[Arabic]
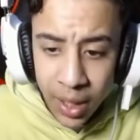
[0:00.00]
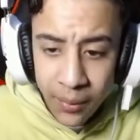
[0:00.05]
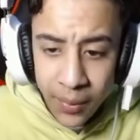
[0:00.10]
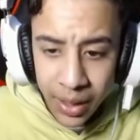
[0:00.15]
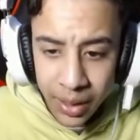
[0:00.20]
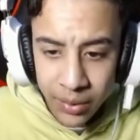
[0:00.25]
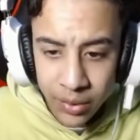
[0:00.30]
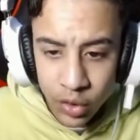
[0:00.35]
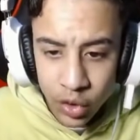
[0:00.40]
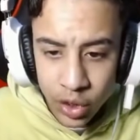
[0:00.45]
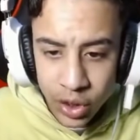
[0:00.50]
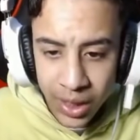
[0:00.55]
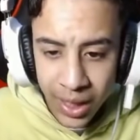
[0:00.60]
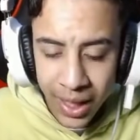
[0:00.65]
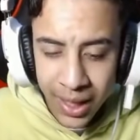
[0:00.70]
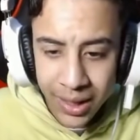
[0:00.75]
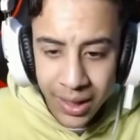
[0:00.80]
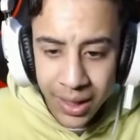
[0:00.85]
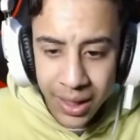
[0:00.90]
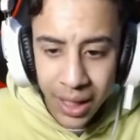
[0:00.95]
بعد ما توصل
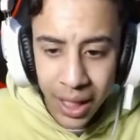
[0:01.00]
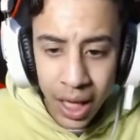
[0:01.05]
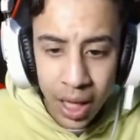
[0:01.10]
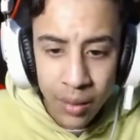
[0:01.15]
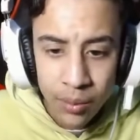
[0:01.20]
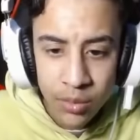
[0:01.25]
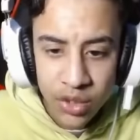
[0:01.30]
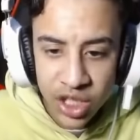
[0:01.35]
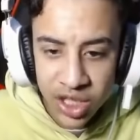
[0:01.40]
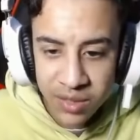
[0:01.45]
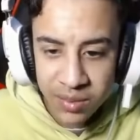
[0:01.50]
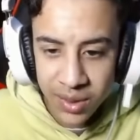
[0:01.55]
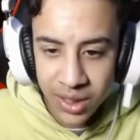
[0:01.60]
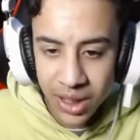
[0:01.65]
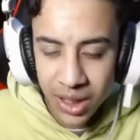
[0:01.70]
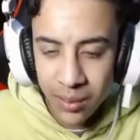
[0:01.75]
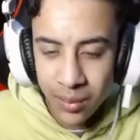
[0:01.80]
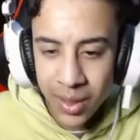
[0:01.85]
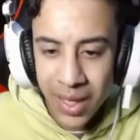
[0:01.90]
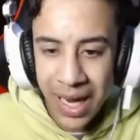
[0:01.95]
لحد هنا مش لازم
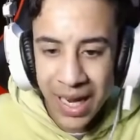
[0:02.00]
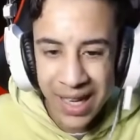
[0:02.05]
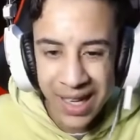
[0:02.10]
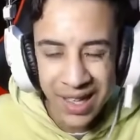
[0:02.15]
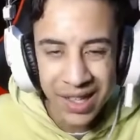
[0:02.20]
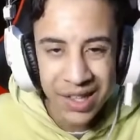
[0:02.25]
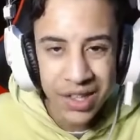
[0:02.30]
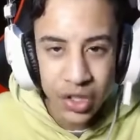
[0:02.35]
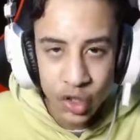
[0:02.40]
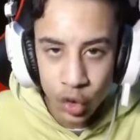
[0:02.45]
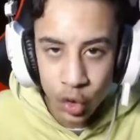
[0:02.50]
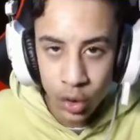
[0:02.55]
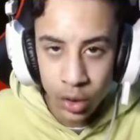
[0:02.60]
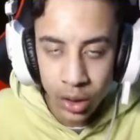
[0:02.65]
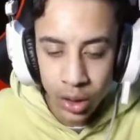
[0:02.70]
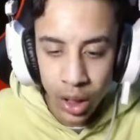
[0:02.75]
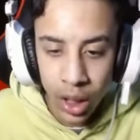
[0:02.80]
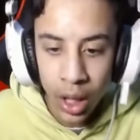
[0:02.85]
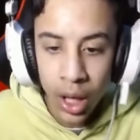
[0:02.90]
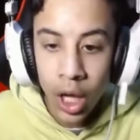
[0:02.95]
تعمل على الريد ستون
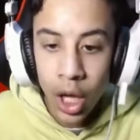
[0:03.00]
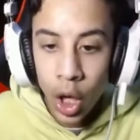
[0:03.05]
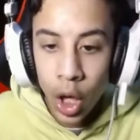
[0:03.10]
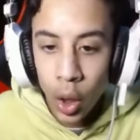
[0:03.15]
ده